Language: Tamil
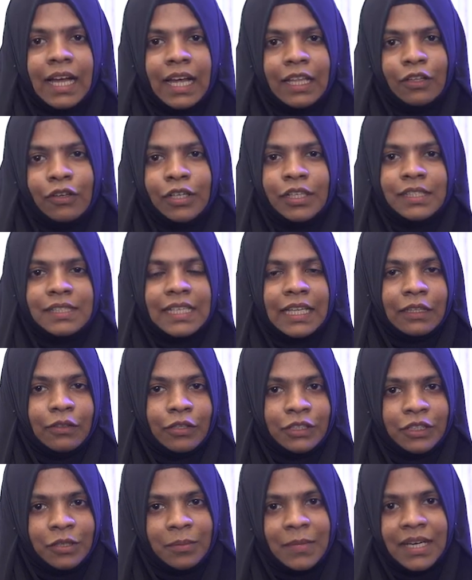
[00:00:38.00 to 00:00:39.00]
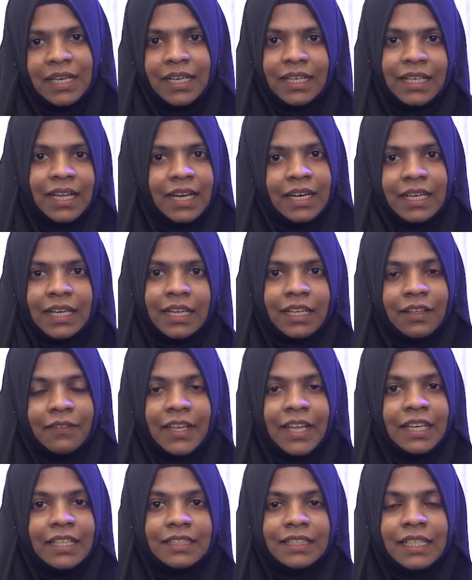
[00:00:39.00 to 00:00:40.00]
அது ஒரு சந்தோஷமான
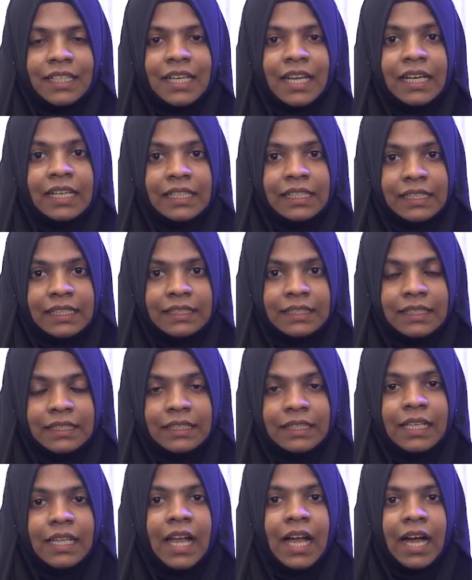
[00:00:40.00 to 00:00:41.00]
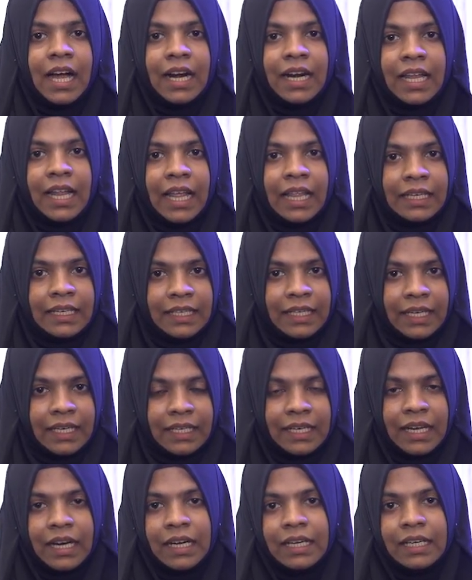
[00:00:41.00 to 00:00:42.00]
நாளாகவே அன்றைய நாள் இருந்தது ஆனால் அன்றைய
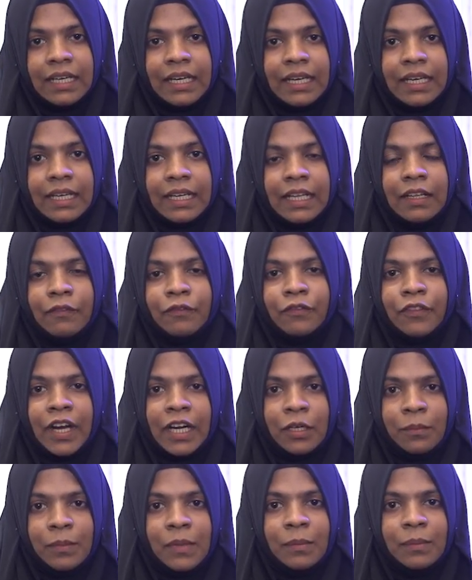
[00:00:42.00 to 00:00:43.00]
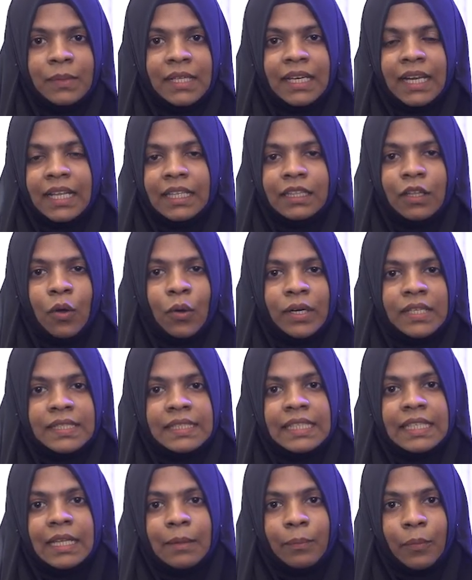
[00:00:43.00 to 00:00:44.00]
நாளில் வன்மம் நிறைந்த ஒரு
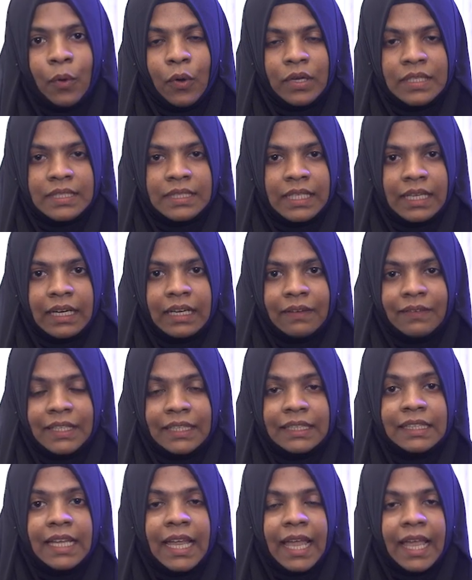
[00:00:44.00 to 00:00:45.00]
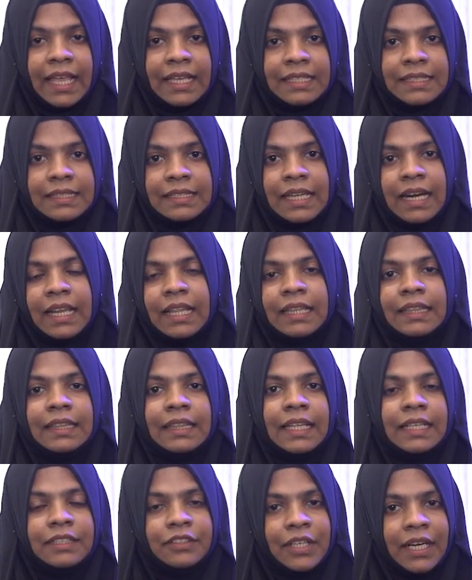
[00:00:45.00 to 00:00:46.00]
சில போஸ்ட்களை வந்து எக்ஸ்
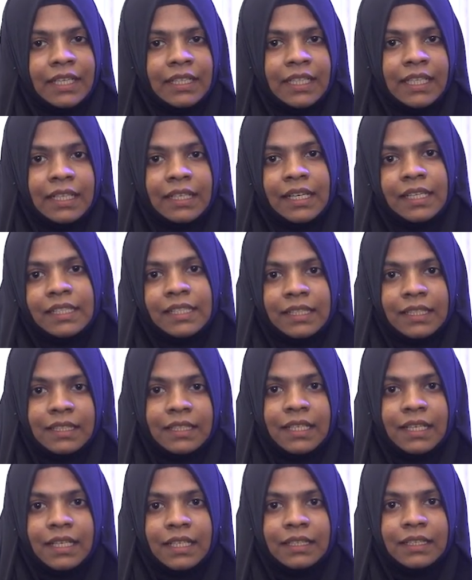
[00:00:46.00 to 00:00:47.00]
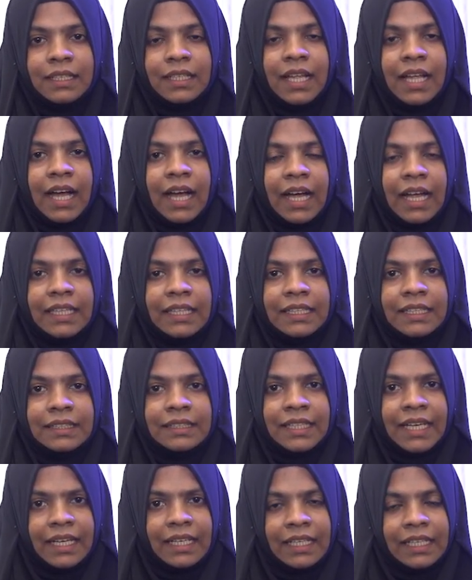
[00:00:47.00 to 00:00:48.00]
தளத்தில் ட்ரெண்டிங்கில் இருந்திருக்கு அது
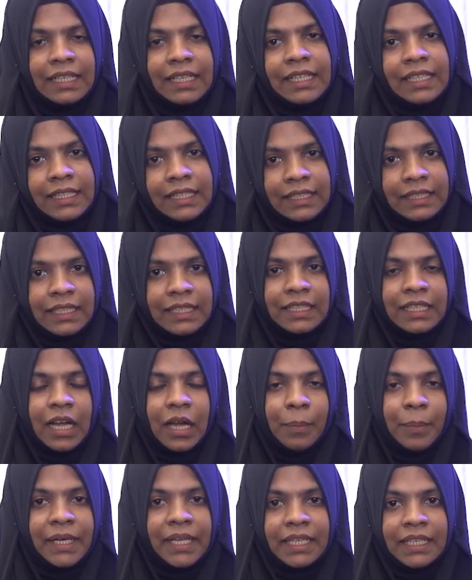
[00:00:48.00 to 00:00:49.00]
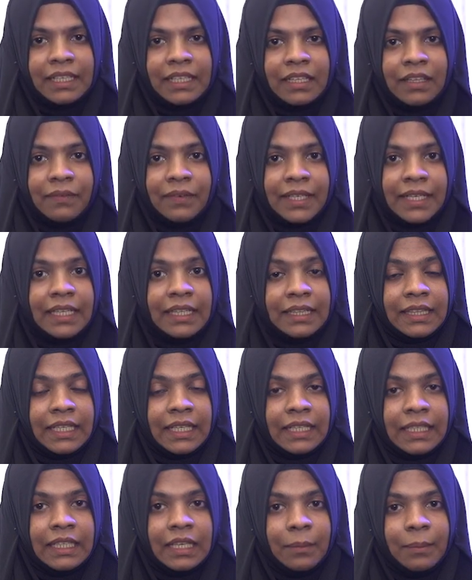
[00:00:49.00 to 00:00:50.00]
ட்ரெண்டிங்கில் இருந்தது அப்படிங்கிறத விட
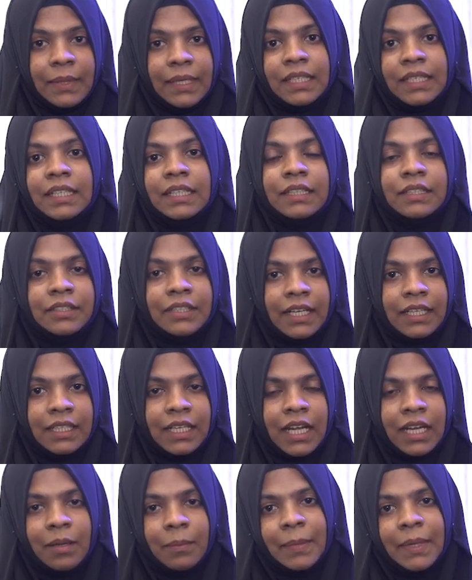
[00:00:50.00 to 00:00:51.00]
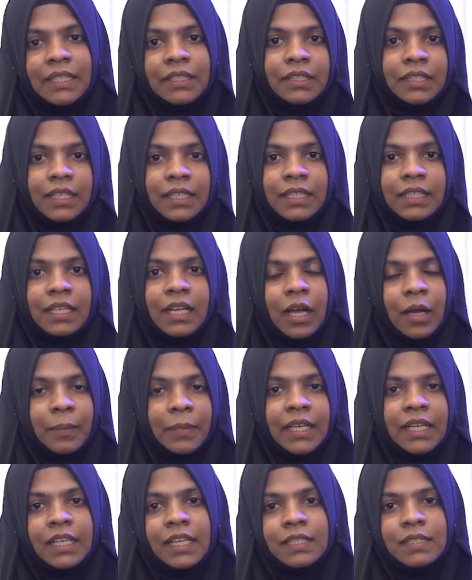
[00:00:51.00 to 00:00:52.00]
திட்டமிட்டு ட்ரெண்ட் ஆக்கப்பட்டிருக்கு
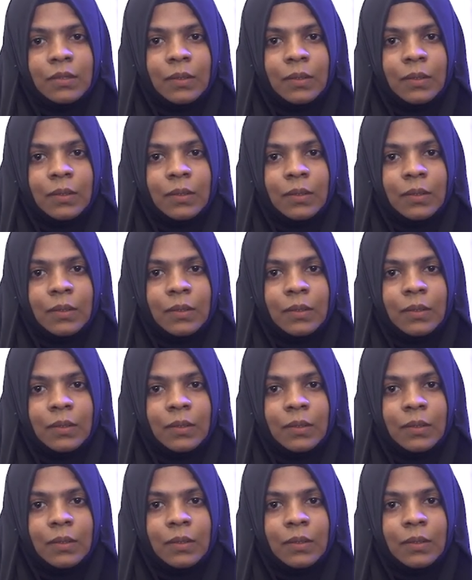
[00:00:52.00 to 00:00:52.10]
அப்படின்னே